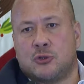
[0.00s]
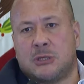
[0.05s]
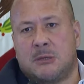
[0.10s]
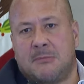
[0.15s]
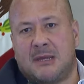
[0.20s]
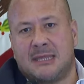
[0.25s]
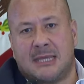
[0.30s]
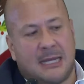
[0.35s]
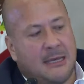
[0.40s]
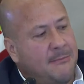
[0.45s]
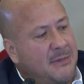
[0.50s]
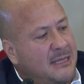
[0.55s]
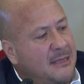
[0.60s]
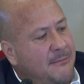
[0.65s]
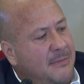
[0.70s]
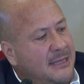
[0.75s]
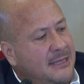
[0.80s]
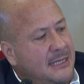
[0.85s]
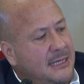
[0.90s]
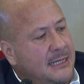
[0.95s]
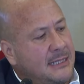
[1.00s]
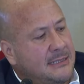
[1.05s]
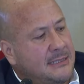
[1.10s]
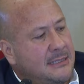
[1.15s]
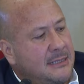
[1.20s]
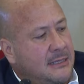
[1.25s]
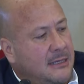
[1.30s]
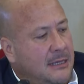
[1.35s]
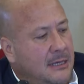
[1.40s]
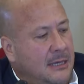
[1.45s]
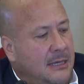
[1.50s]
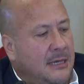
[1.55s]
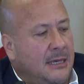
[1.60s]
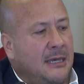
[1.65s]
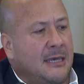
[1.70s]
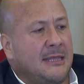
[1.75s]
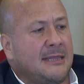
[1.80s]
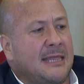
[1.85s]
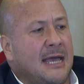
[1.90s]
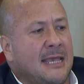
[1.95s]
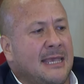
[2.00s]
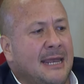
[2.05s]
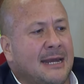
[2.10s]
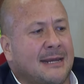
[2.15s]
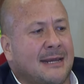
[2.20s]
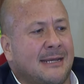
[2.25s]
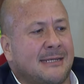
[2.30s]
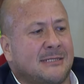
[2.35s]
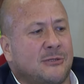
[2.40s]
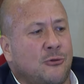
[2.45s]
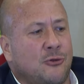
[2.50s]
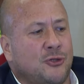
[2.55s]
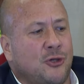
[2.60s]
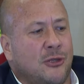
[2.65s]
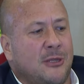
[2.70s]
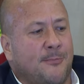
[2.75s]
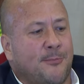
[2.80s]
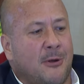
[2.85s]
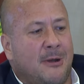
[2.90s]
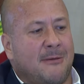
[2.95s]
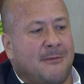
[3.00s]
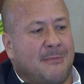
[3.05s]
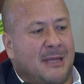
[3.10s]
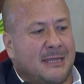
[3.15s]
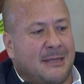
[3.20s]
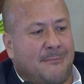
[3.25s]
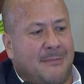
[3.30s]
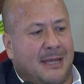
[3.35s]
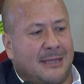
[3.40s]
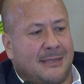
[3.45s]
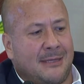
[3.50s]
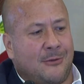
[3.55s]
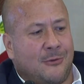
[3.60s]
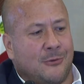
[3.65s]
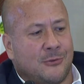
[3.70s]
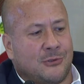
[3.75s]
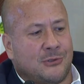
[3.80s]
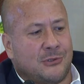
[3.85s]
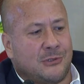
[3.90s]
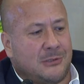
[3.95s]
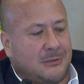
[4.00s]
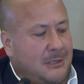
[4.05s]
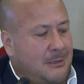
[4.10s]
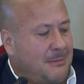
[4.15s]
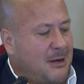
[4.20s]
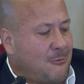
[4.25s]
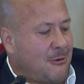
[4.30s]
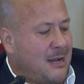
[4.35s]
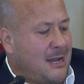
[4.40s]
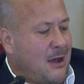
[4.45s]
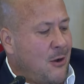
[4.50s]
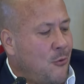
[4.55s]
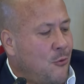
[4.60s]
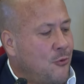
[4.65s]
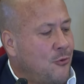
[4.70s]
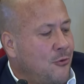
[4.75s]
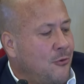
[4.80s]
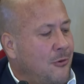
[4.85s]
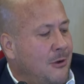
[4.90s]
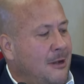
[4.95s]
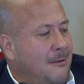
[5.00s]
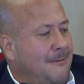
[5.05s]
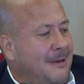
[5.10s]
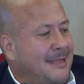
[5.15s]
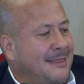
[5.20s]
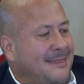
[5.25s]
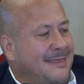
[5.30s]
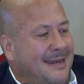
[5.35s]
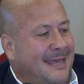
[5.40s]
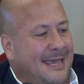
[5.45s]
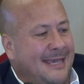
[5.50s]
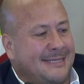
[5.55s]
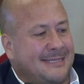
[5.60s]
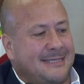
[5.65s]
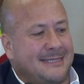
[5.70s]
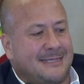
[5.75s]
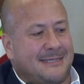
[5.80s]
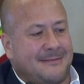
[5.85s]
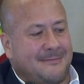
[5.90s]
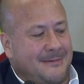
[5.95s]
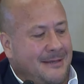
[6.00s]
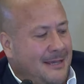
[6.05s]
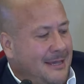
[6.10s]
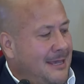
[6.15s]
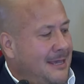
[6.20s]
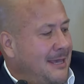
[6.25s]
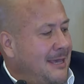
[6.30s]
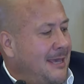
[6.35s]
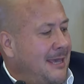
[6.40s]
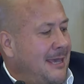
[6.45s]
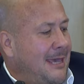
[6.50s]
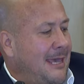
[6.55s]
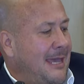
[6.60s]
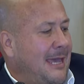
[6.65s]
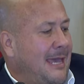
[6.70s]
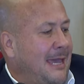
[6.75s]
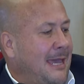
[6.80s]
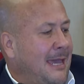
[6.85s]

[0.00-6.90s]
libros de texto en los planteles educativos de los estados, en concreto, establecen el 28 de agosto como fecha perentoria para tal